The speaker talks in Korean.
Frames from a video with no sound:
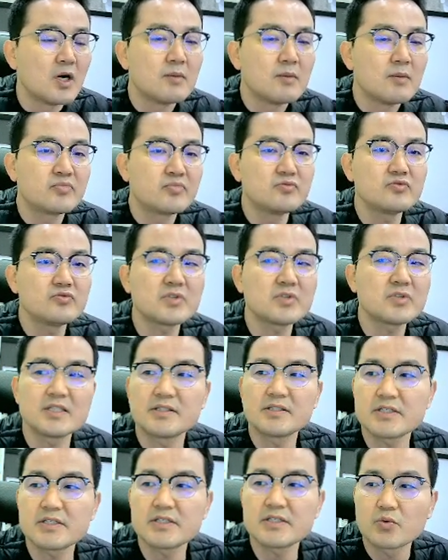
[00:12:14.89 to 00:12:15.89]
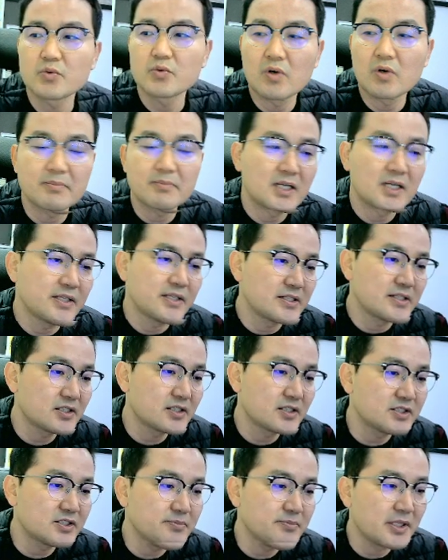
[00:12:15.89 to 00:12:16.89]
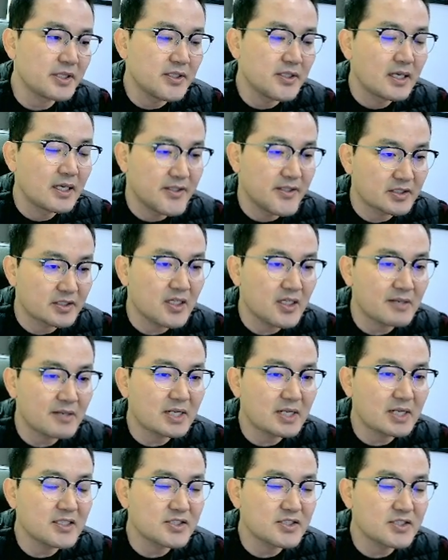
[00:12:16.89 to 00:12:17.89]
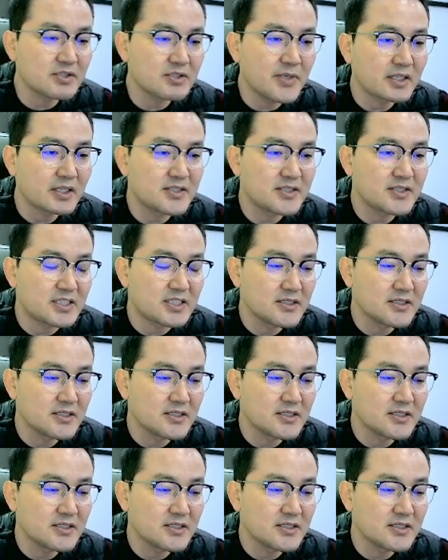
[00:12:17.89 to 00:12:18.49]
분구 관련해서도 아마 내년쯤에 내년 하반기쯤에 지자,